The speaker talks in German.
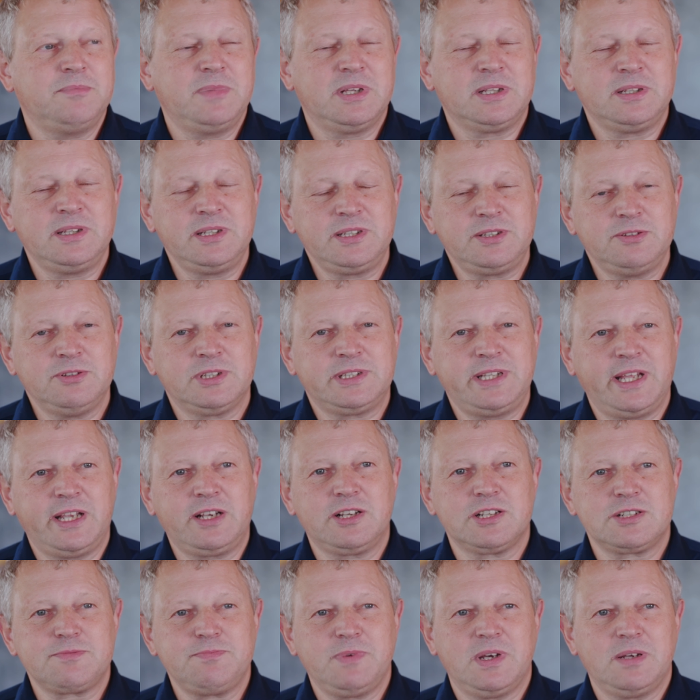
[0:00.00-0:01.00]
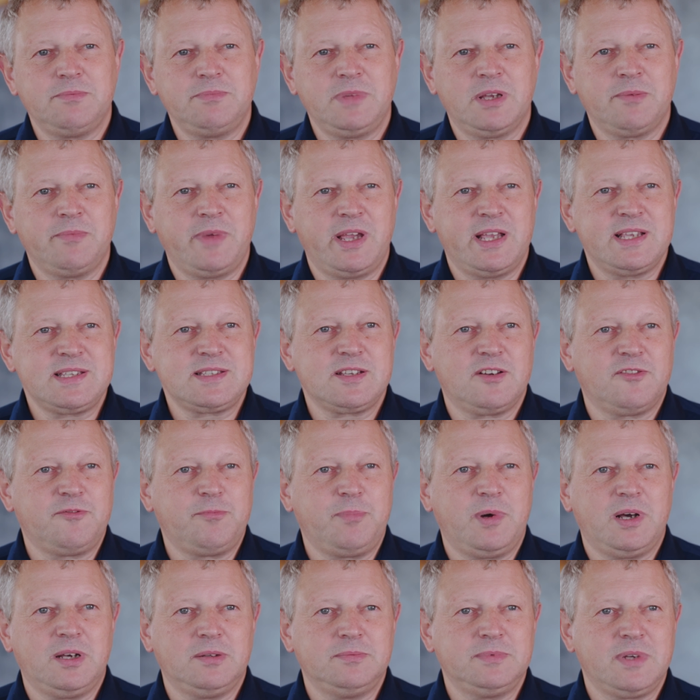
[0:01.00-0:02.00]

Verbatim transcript: Wir haben nicht nur Deckersparen, wir haben S-Aufbau,